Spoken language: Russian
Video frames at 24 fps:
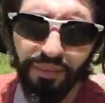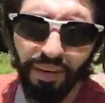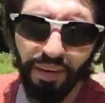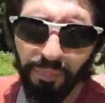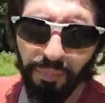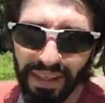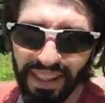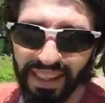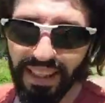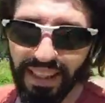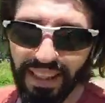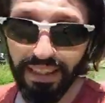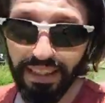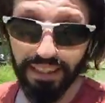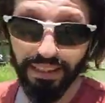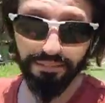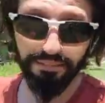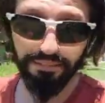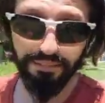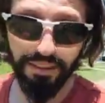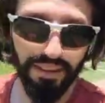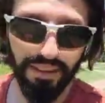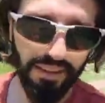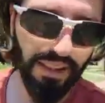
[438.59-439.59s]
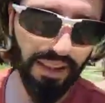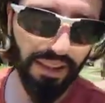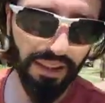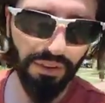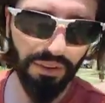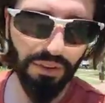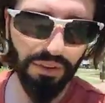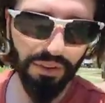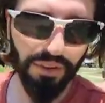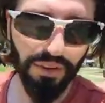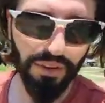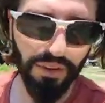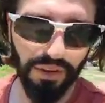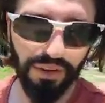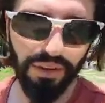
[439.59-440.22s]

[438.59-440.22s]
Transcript: приехал в Анталию,